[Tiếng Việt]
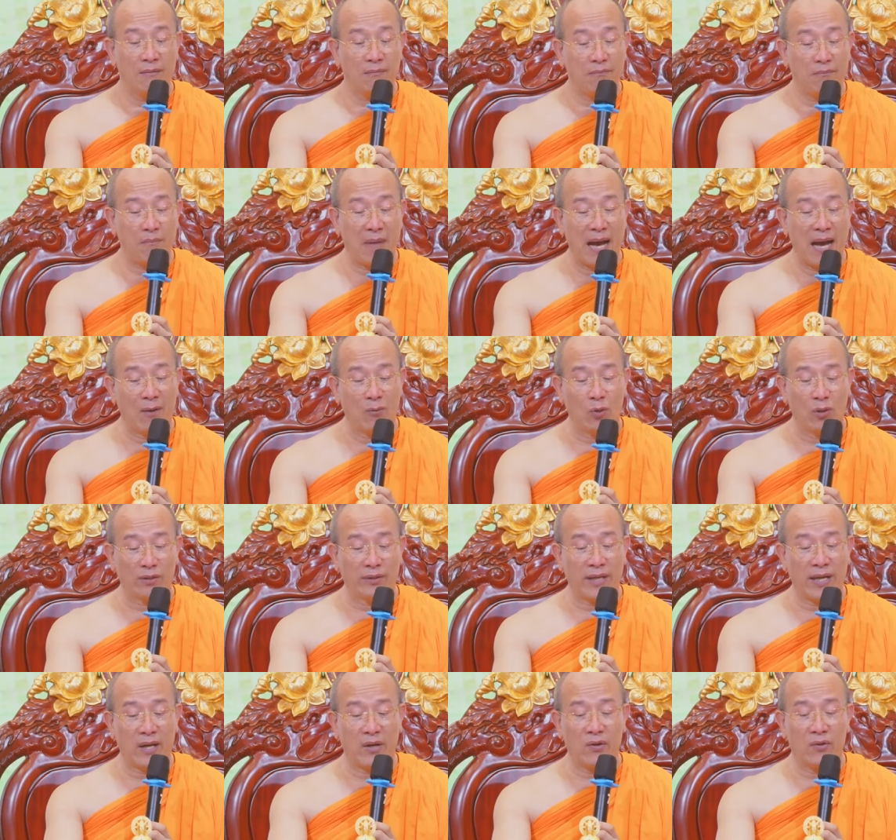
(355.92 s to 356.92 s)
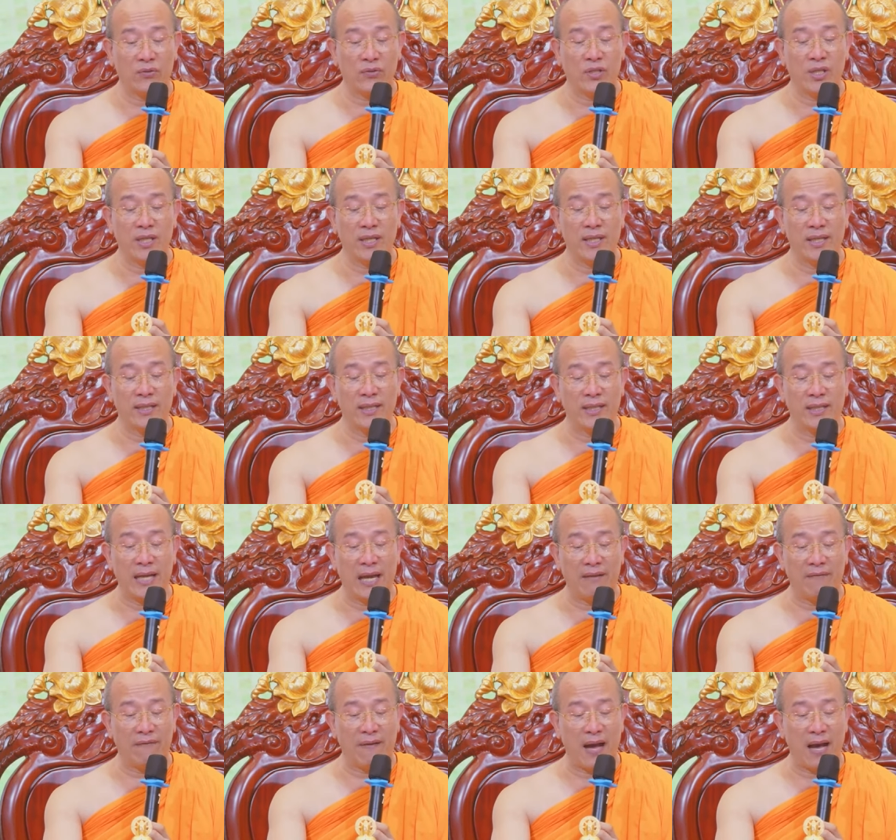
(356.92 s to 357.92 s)
sư phụ trụ trì đã dành thời gian
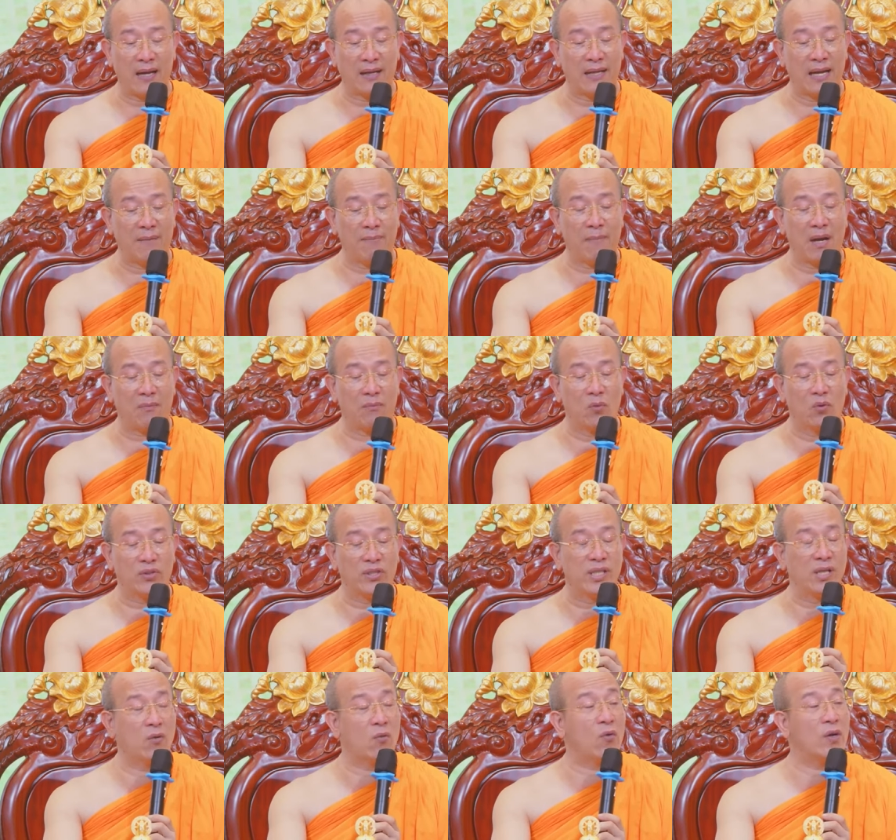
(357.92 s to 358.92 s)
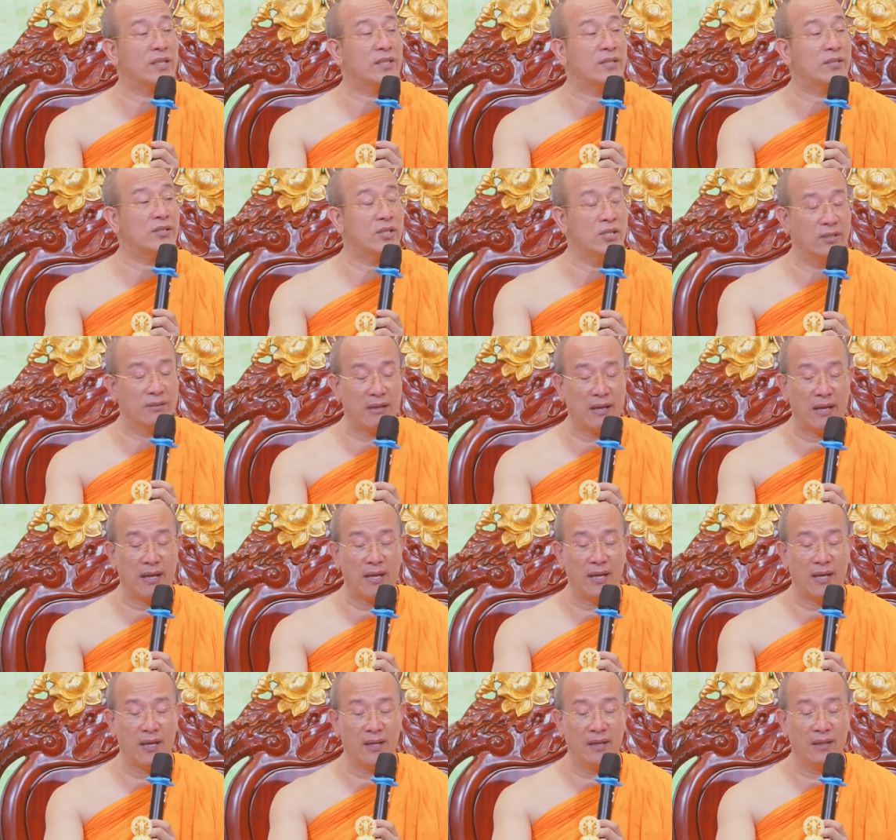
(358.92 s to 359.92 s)
quý báu của mình để giảng những
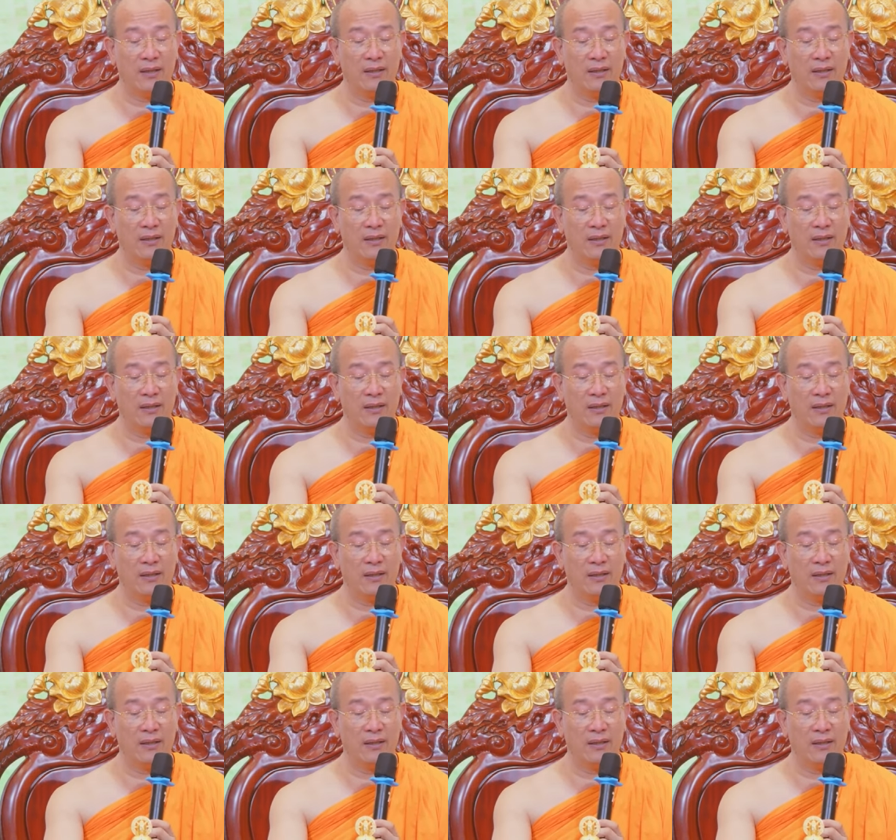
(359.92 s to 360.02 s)
thời pháp